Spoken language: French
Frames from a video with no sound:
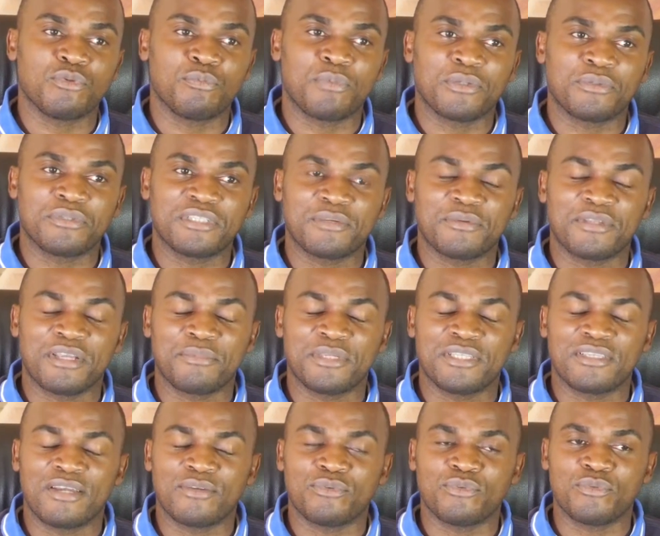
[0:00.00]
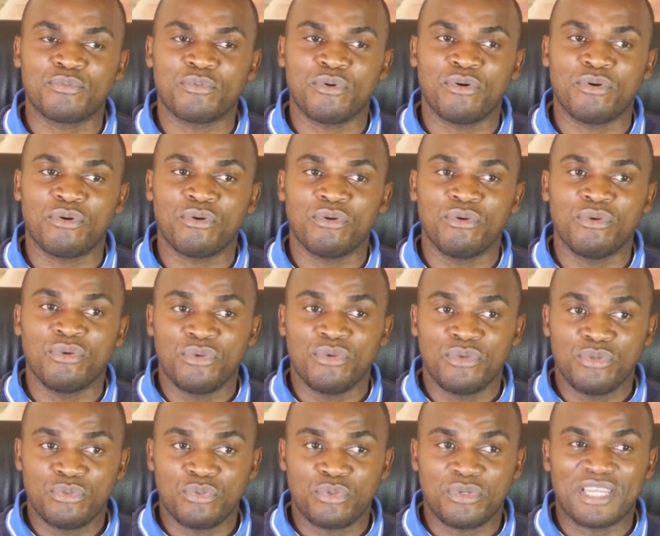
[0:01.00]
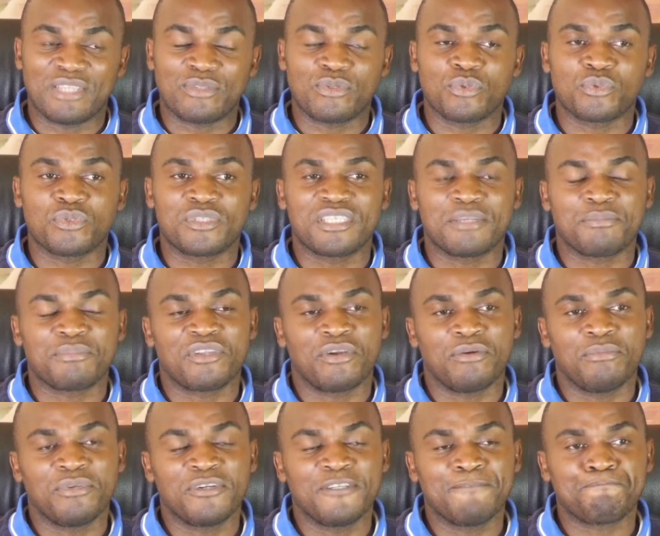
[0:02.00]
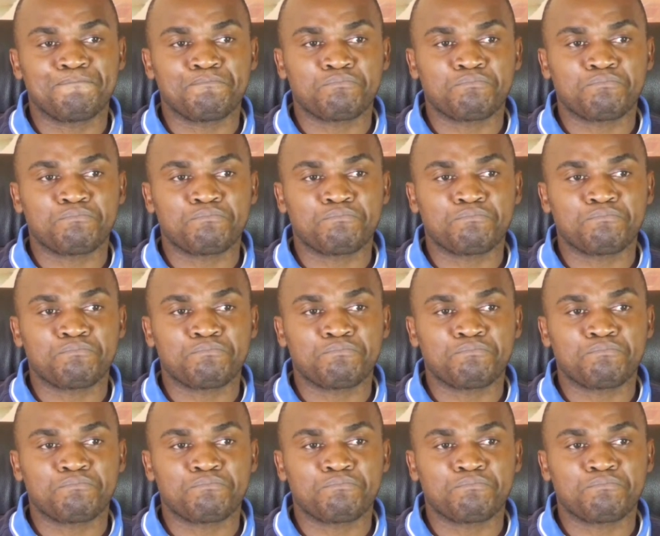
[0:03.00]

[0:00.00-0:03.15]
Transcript: par le tribunal arbitral du sport du 14 septembre,